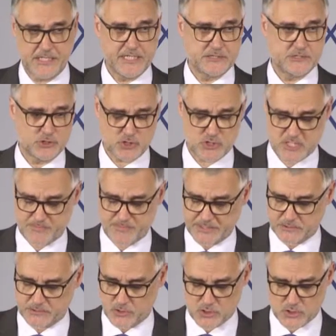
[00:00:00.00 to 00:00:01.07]
entre otros
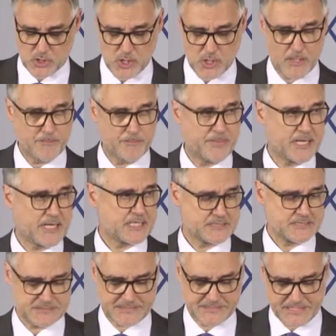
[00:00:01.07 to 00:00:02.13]
aspectos, para la
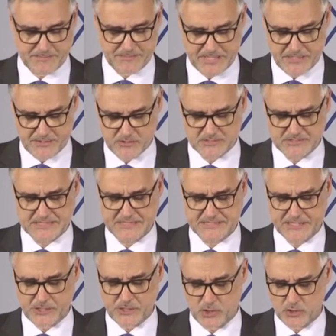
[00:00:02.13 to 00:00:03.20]
determinación del
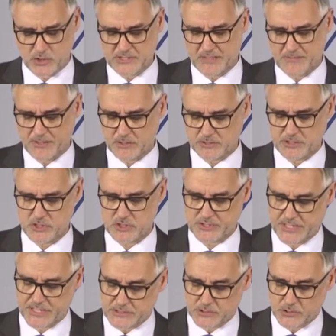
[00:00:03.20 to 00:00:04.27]
deterioro del valor de los
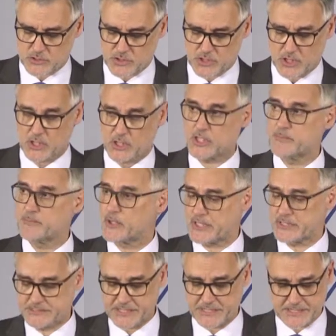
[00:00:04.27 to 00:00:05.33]
créditos y, por
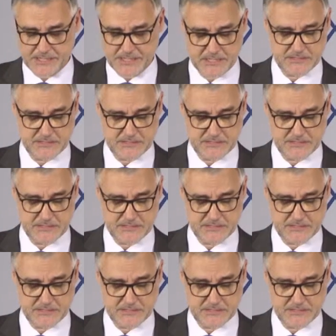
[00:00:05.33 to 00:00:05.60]
ende,